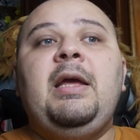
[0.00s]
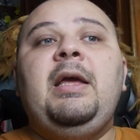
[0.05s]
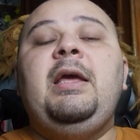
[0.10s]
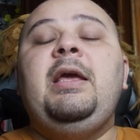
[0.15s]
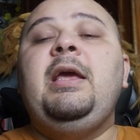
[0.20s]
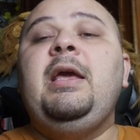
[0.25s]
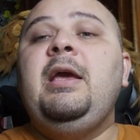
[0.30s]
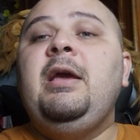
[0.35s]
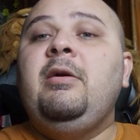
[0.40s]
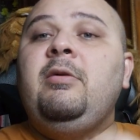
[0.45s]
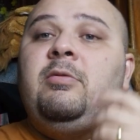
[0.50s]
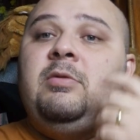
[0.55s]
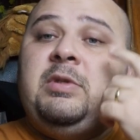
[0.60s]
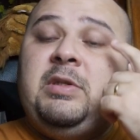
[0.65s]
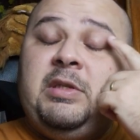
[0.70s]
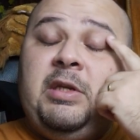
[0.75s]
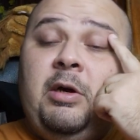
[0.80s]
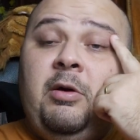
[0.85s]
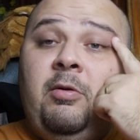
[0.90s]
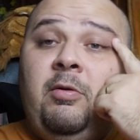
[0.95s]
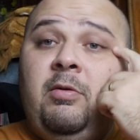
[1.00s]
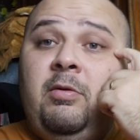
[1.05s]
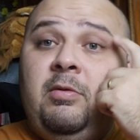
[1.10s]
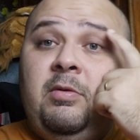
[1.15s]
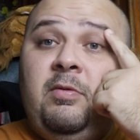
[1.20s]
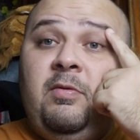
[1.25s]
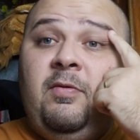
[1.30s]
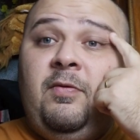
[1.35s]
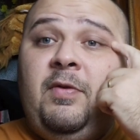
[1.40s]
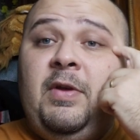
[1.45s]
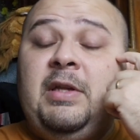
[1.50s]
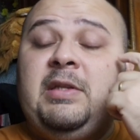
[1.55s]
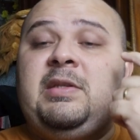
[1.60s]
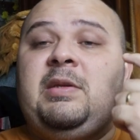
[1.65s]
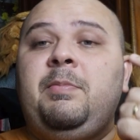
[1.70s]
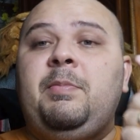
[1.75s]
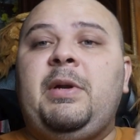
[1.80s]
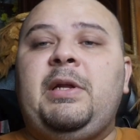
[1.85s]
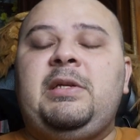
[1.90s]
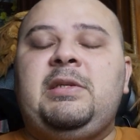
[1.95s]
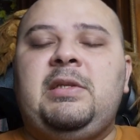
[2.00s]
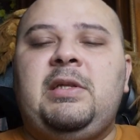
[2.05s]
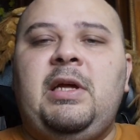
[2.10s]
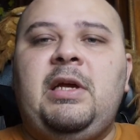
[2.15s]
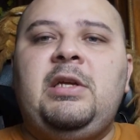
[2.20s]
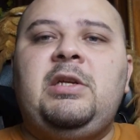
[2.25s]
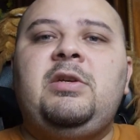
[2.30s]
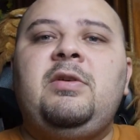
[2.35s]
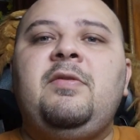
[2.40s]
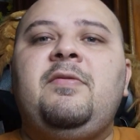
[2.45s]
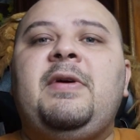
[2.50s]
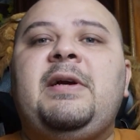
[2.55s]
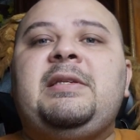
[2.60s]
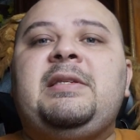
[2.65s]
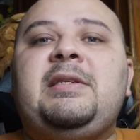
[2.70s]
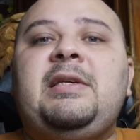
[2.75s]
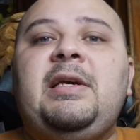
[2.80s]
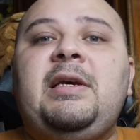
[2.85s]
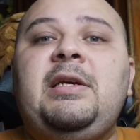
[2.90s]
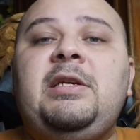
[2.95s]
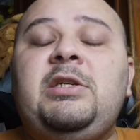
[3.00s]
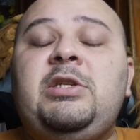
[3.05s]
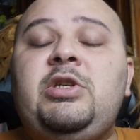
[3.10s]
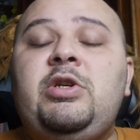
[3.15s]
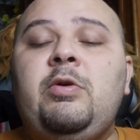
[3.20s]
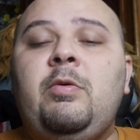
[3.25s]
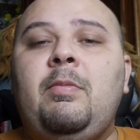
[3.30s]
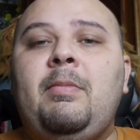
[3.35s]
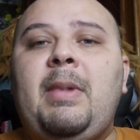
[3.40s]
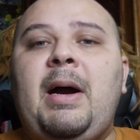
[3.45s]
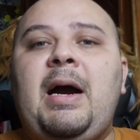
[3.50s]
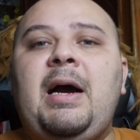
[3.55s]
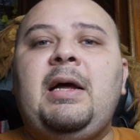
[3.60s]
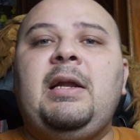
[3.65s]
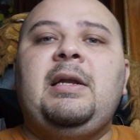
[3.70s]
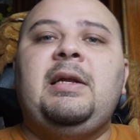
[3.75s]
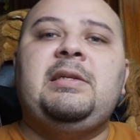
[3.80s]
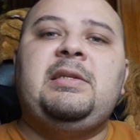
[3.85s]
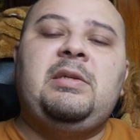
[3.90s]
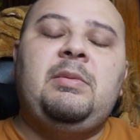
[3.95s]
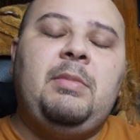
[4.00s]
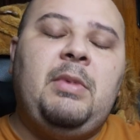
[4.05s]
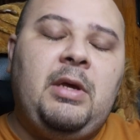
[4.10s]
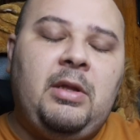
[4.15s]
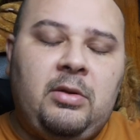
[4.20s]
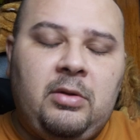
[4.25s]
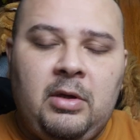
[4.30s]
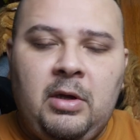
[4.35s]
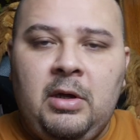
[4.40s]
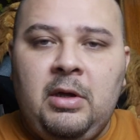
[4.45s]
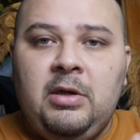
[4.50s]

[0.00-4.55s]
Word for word: E o seu vice-presidente vai ser Gilmar Nascimento.